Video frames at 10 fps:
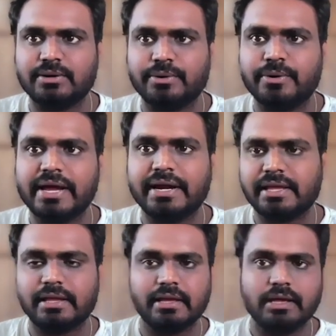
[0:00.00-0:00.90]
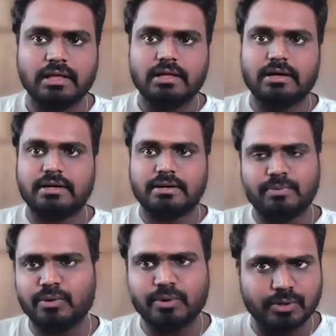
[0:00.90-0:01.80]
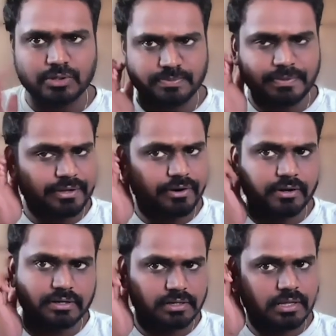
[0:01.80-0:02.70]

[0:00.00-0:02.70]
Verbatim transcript: గోడాడీ ఆర్ బ్లూ హోస్ట్ బిగ్ రాక్